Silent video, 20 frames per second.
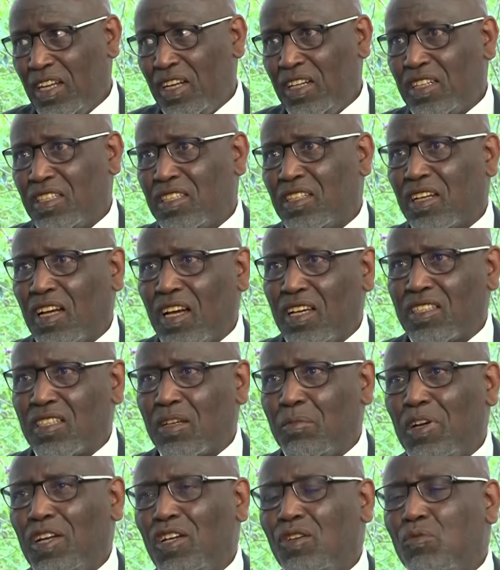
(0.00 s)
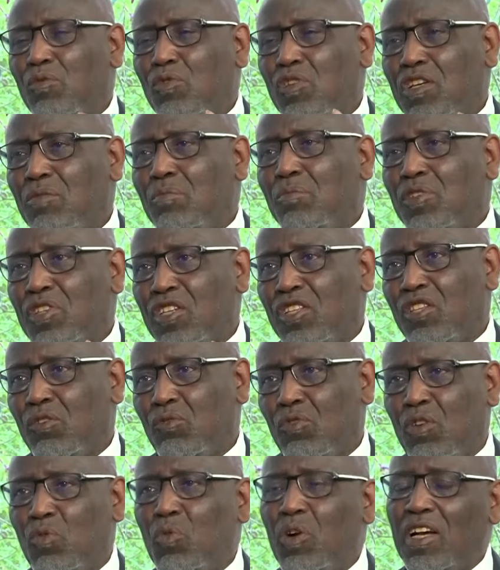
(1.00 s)
الاسترخاء الصباحي مهم جدا
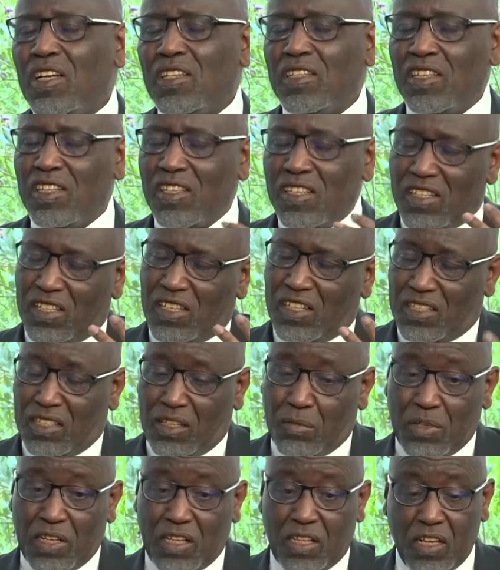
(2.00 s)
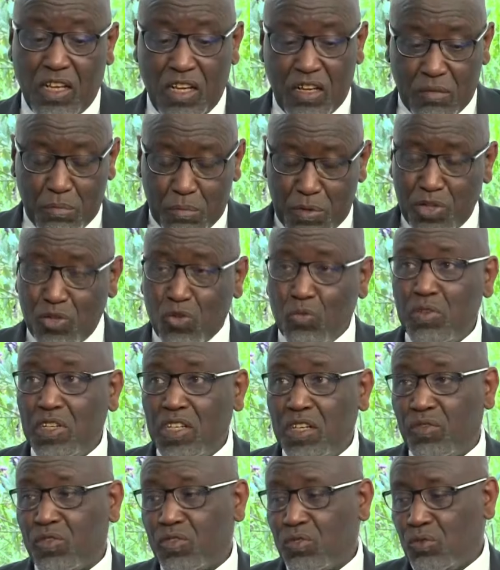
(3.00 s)
وهو أن يجلس التلميذ بينه وبين
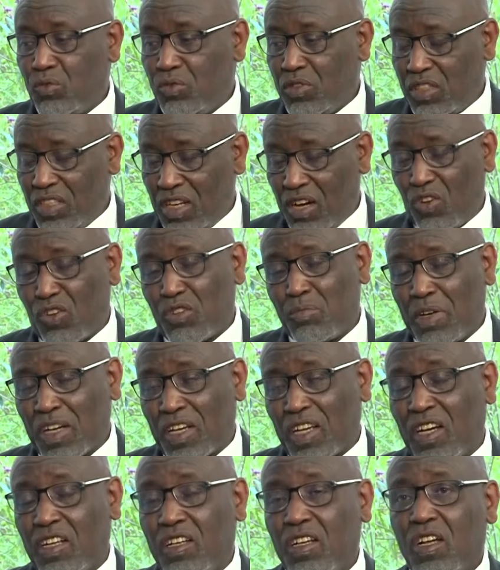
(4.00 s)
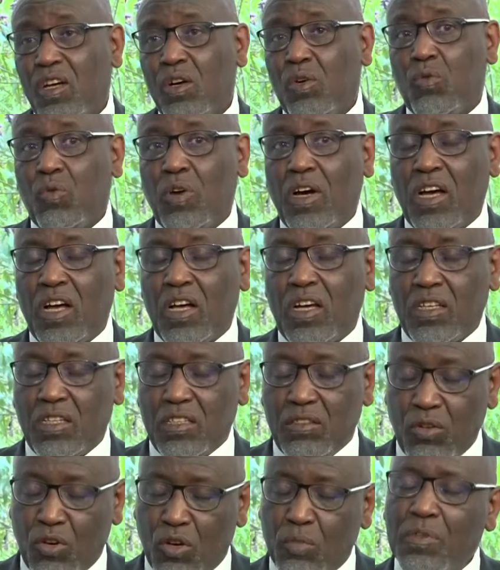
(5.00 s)
نفسه يأخذ مكان
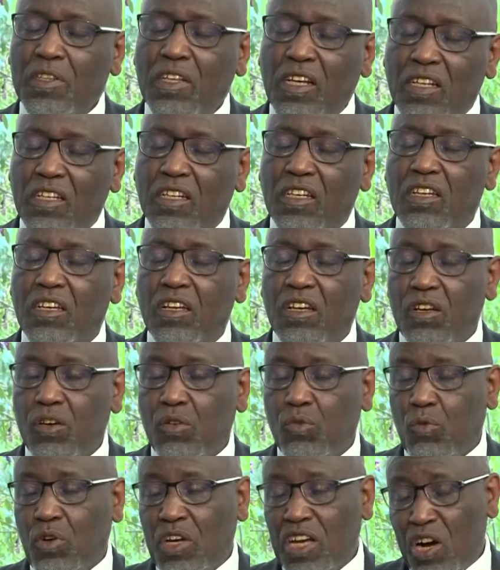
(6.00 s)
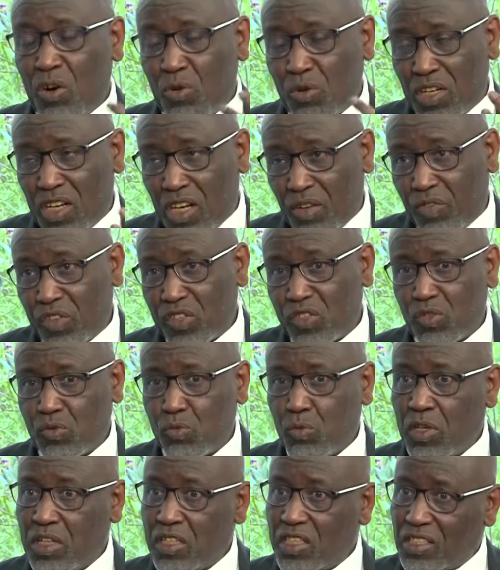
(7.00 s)
ويغمض عينيه ويأخذ نفس
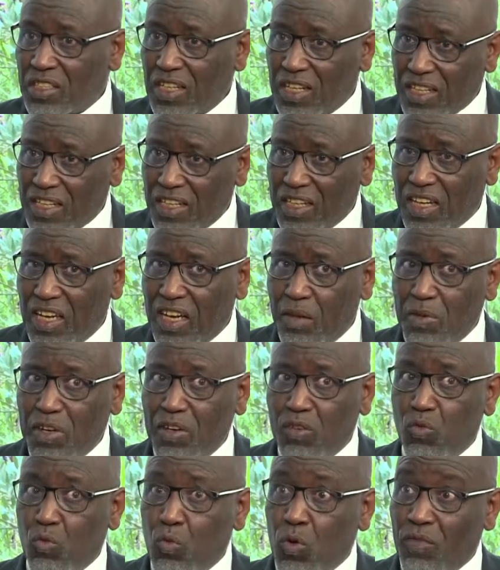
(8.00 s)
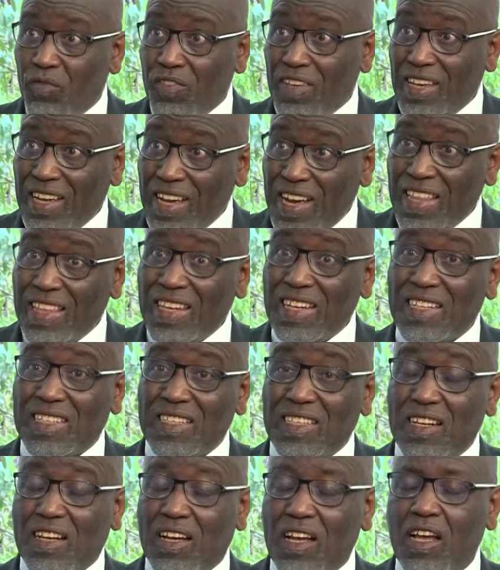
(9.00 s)
ويسترخي كامل وفي هذا
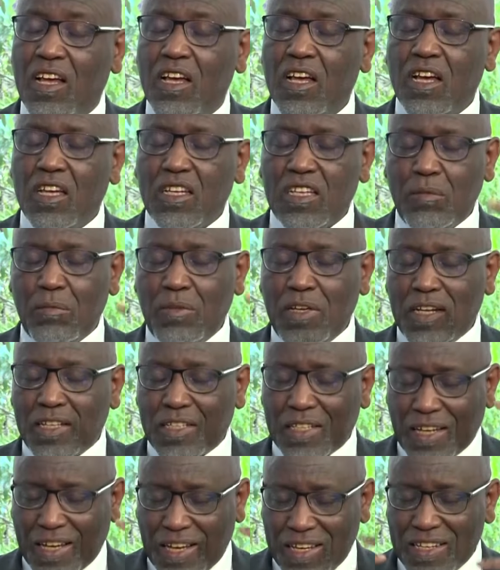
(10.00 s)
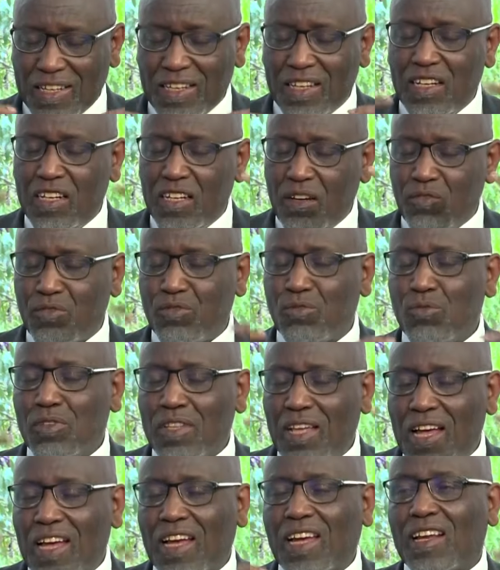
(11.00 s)
الاسترخاء يبدا يتخيل نفسه
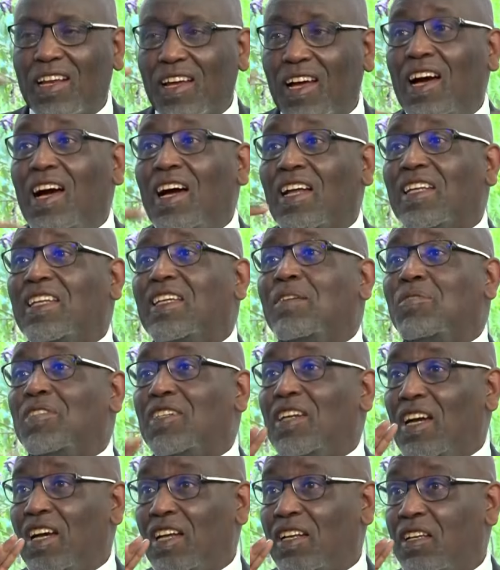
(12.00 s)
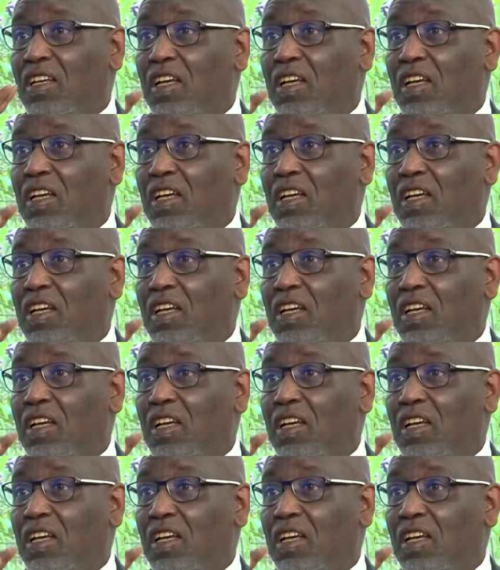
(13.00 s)
داخل قاعه الامتحان